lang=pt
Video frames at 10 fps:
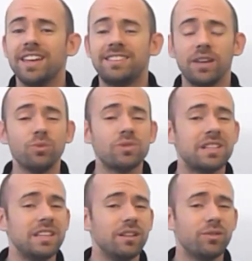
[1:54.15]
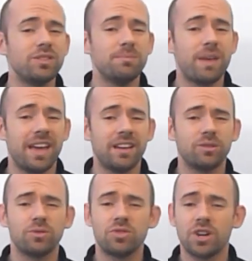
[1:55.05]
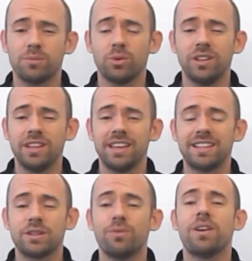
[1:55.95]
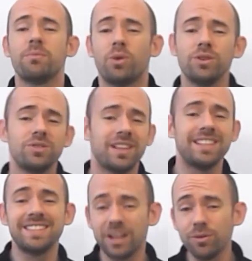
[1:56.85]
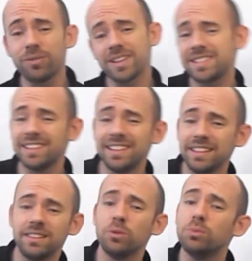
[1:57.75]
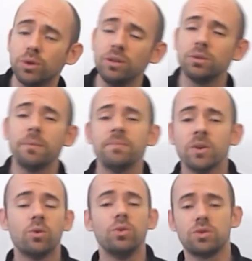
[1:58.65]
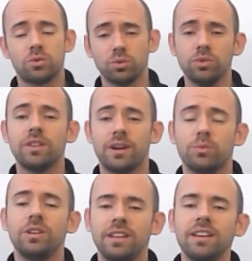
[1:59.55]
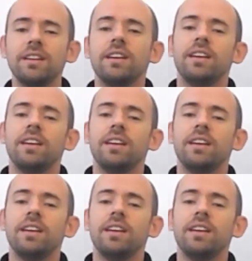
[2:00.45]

e tem uns livros e métodos de harmonia aí que são famosos, que eles não facilitam muito o estudo da harmonia.